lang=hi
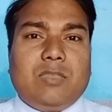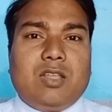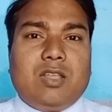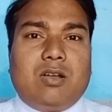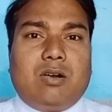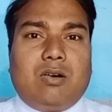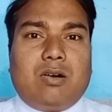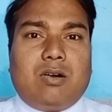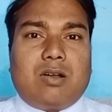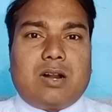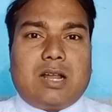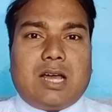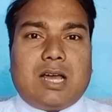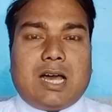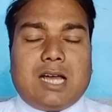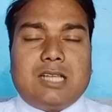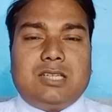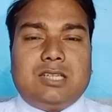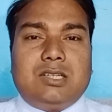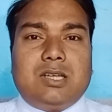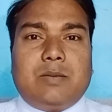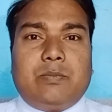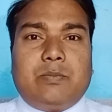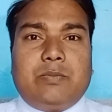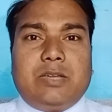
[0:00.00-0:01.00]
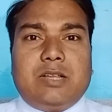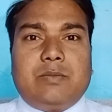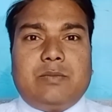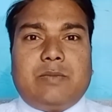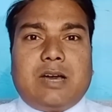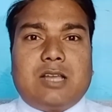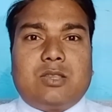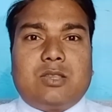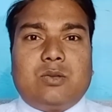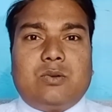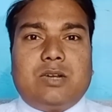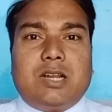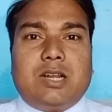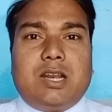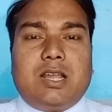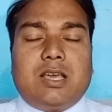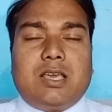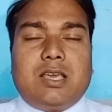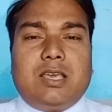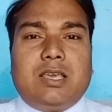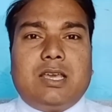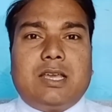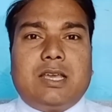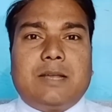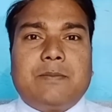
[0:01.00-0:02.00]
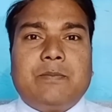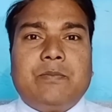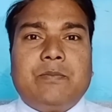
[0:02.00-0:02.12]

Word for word: और आज जब फिर बात होने लगी है